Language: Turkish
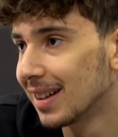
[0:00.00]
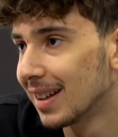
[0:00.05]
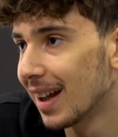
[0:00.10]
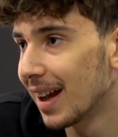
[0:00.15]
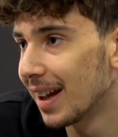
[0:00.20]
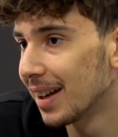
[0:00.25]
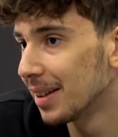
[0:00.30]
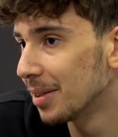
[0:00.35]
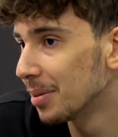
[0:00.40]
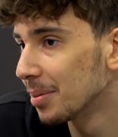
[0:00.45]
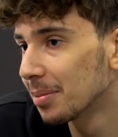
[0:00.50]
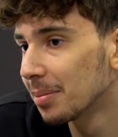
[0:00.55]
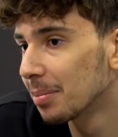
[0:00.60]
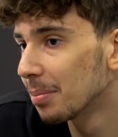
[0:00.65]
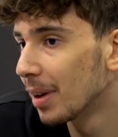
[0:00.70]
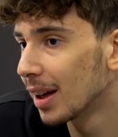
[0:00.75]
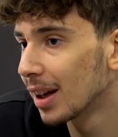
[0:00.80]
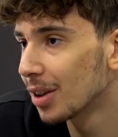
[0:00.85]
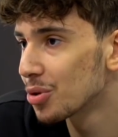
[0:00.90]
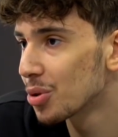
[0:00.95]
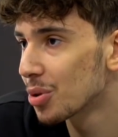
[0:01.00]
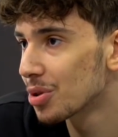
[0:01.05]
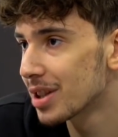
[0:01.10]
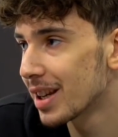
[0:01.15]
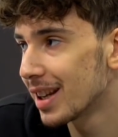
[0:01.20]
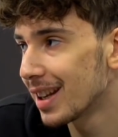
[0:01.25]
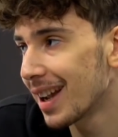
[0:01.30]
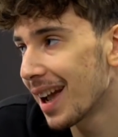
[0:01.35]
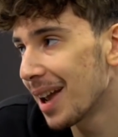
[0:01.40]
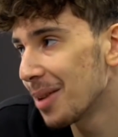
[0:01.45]
Yani bana çok
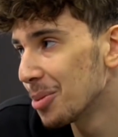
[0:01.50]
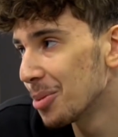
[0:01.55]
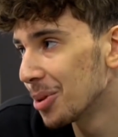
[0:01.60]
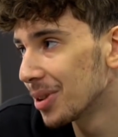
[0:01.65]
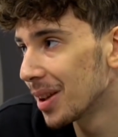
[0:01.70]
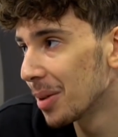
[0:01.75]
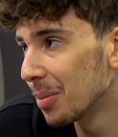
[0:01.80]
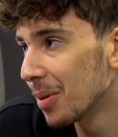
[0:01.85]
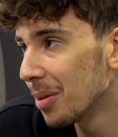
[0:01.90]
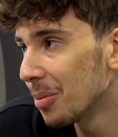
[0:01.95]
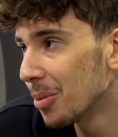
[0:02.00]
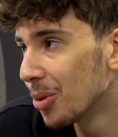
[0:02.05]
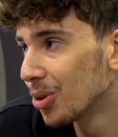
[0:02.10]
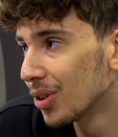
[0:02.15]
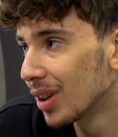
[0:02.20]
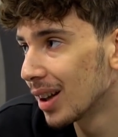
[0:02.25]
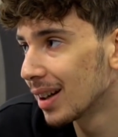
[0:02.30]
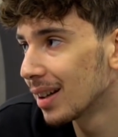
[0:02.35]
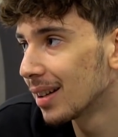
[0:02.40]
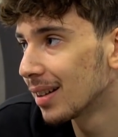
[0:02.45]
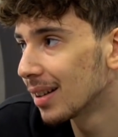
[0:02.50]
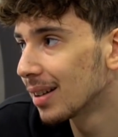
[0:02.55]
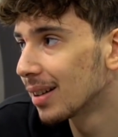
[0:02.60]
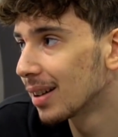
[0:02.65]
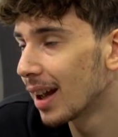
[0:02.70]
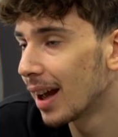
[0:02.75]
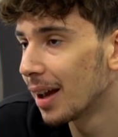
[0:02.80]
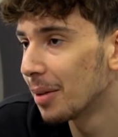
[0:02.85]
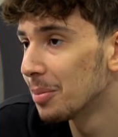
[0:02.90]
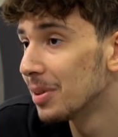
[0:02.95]
şey gelmiyor tabii ama onlara
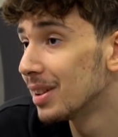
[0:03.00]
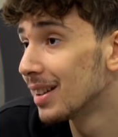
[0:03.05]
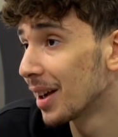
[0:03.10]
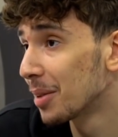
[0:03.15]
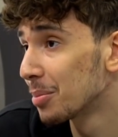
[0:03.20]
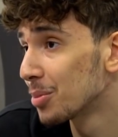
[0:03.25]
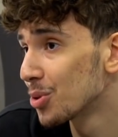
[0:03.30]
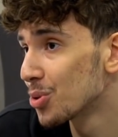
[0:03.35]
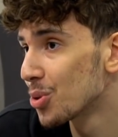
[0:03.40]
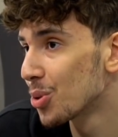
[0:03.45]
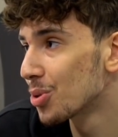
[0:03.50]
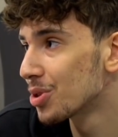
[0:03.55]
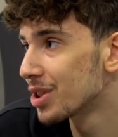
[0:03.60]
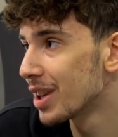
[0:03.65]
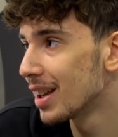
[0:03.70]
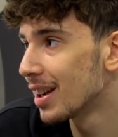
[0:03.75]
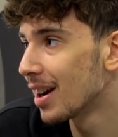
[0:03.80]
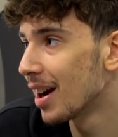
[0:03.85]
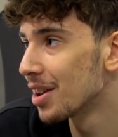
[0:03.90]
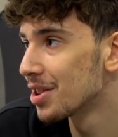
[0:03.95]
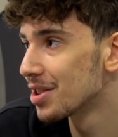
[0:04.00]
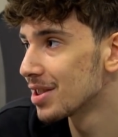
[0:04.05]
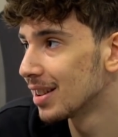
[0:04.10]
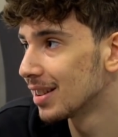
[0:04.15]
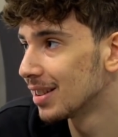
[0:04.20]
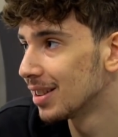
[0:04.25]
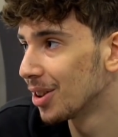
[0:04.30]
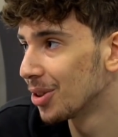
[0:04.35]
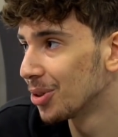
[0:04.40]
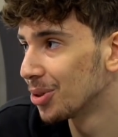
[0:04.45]
yani milli takımda çok şey
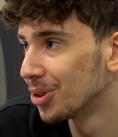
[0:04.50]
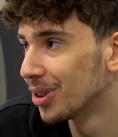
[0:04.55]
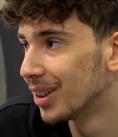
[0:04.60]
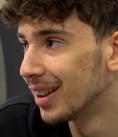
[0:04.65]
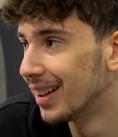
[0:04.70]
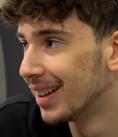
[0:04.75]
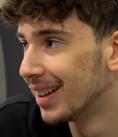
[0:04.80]
karşıladılar onu.